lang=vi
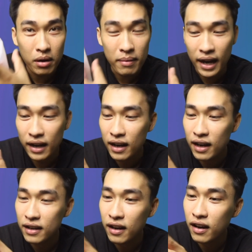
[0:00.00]
các bạn.
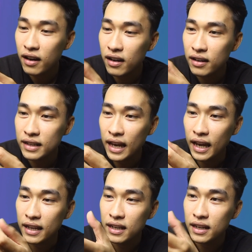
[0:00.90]
Nó
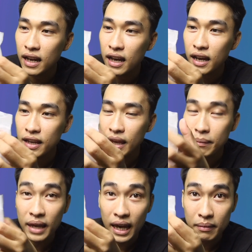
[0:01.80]
dạng như là
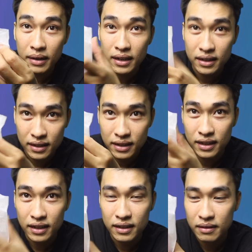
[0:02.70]
nhám nhám á.
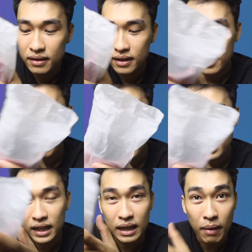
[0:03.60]
Mình
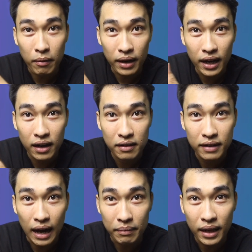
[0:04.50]
thích cái bọc này hơn,
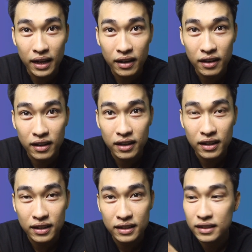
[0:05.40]
cảm thấy nó
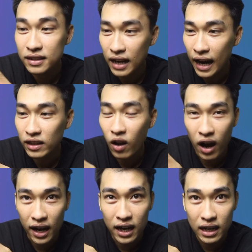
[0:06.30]
an
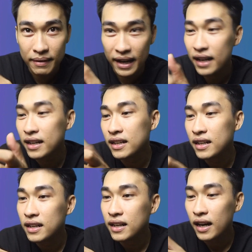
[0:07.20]
toàn hơn các bạn.
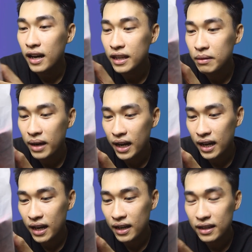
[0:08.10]
Nhưng mà
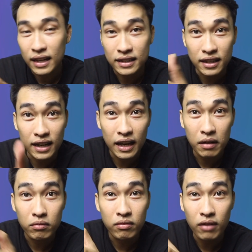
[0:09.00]
thật sự đây
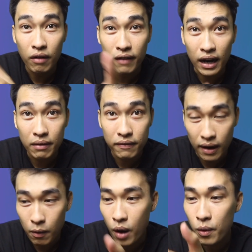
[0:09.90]
cũng không phải là
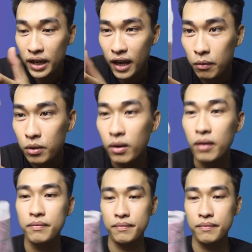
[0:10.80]
phần quá quan trọng đúng không?